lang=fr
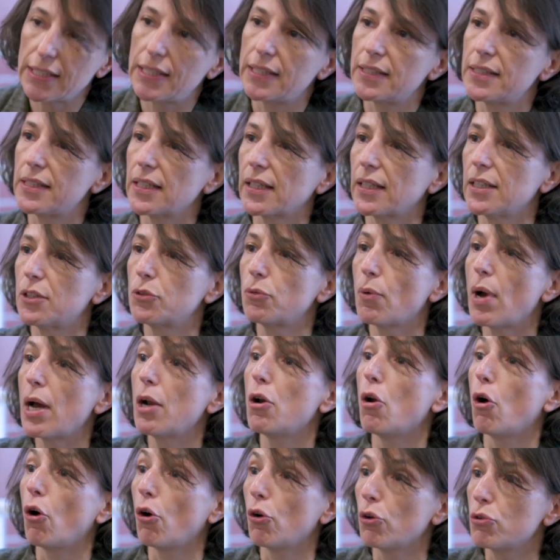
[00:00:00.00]
les territoires,
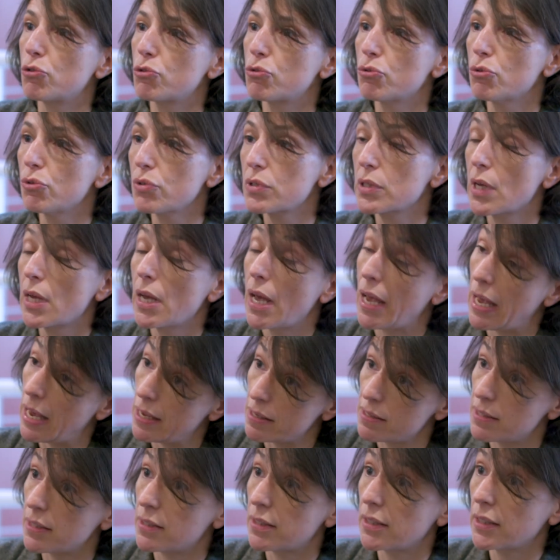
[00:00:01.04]
leurs ressources.
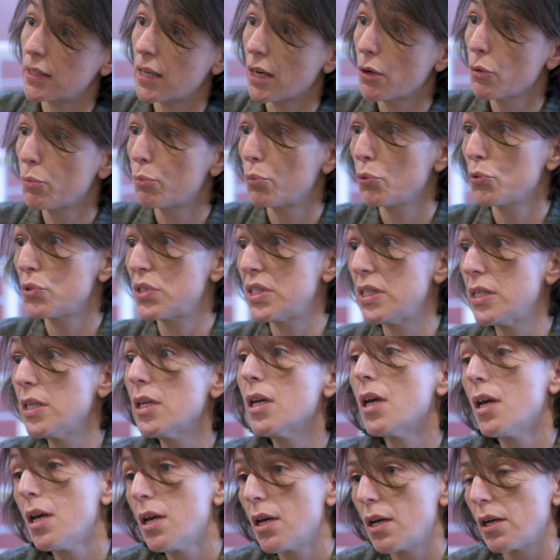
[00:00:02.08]
À cet égard, on peut aussi
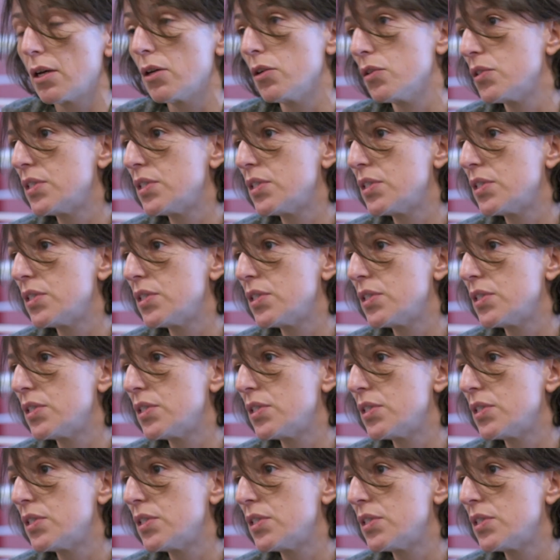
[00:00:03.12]
euh,